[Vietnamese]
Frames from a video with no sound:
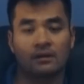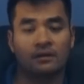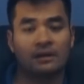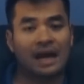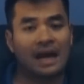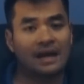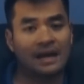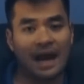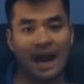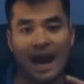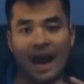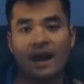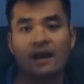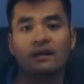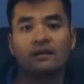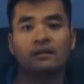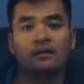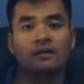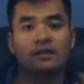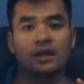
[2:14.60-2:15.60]
Nana
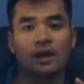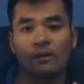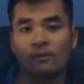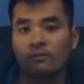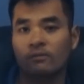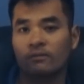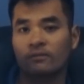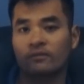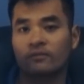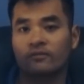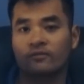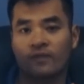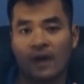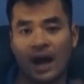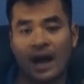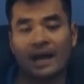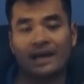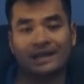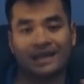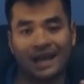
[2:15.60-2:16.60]
nó giống
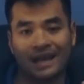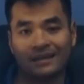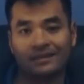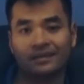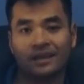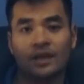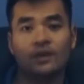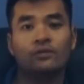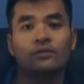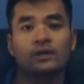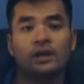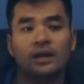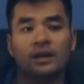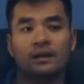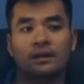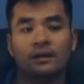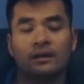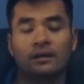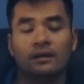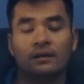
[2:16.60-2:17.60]
vài thanh thiếu
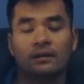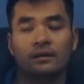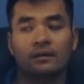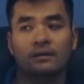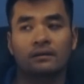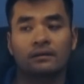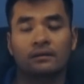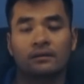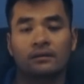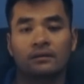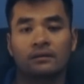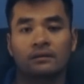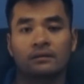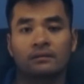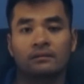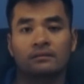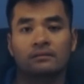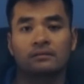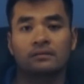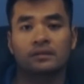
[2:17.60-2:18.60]
niên
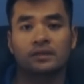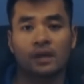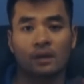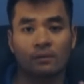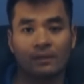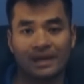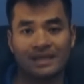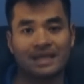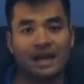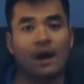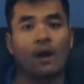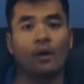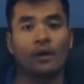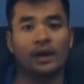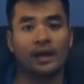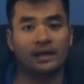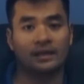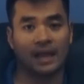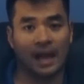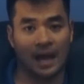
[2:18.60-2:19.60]
trong cái xã hội
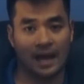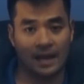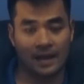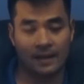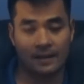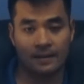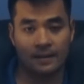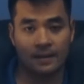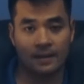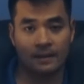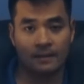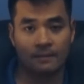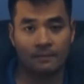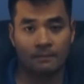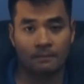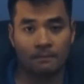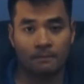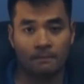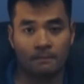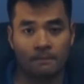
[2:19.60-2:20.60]
hiện tại
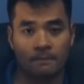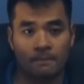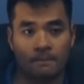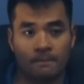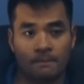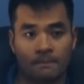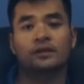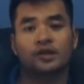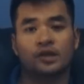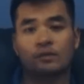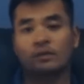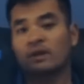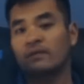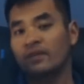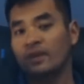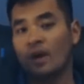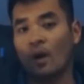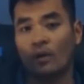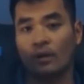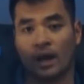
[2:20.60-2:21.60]
trong cái
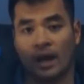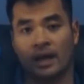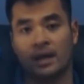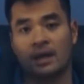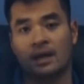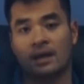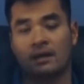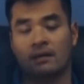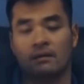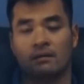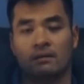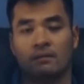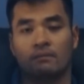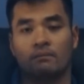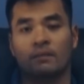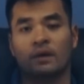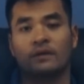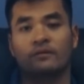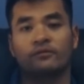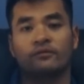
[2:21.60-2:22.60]
video này á
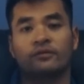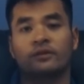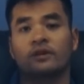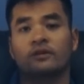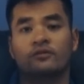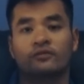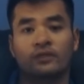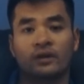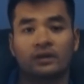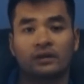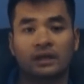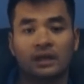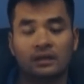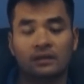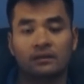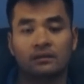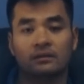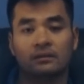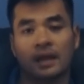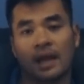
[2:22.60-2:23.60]
mình vừa phân
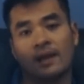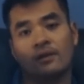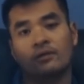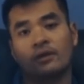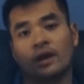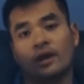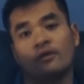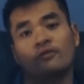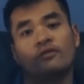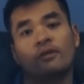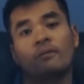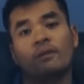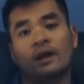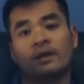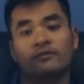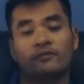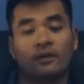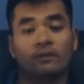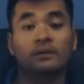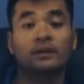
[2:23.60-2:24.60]
tích theo kiểu phong cách
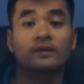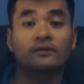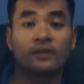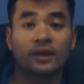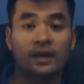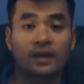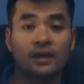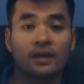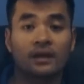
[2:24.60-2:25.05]
Fox TV